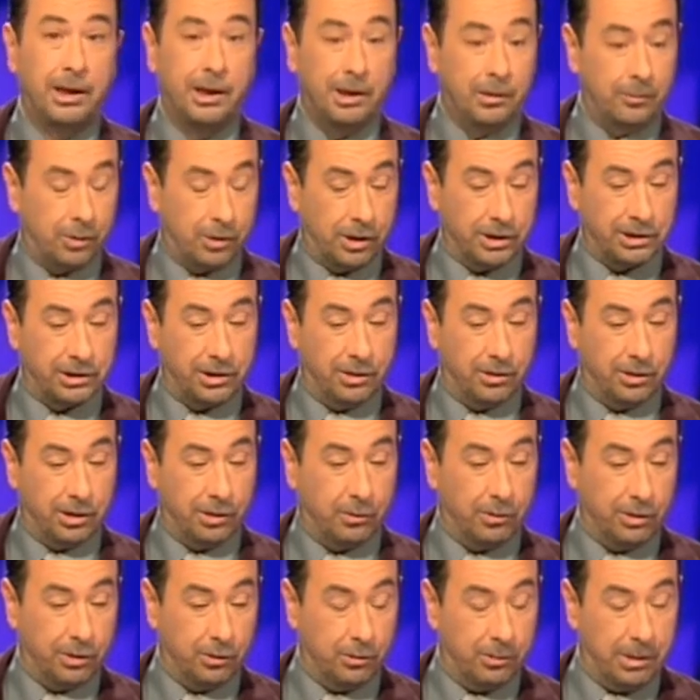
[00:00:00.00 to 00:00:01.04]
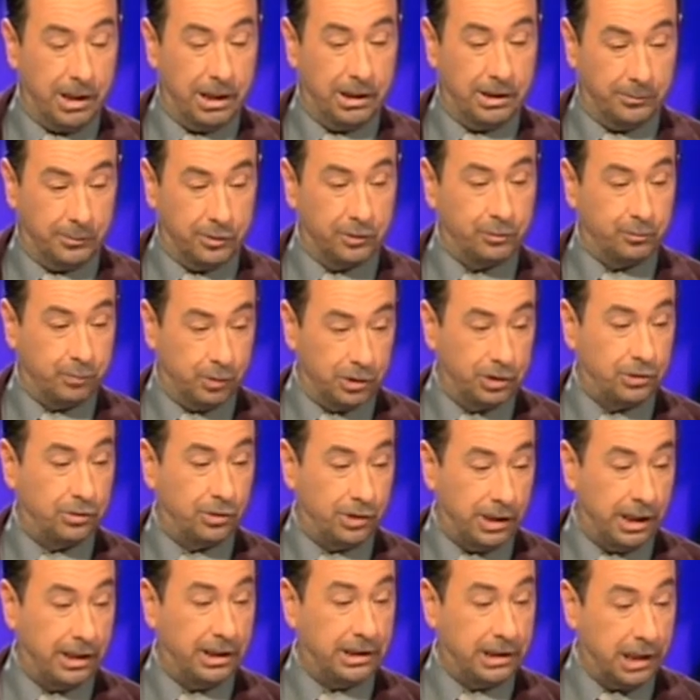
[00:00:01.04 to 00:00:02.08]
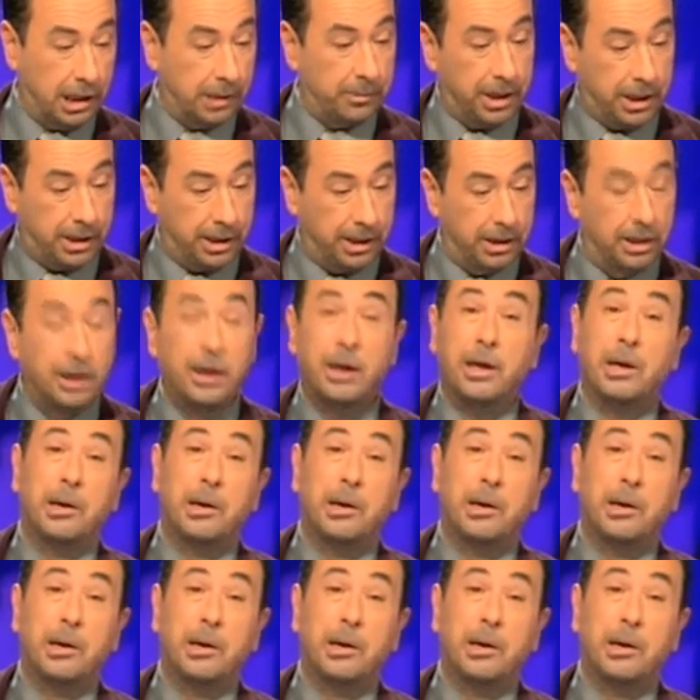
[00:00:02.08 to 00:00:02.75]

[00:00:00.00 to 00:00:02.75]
porque si no recuerdo mal hemos puesto ya de Jack Becker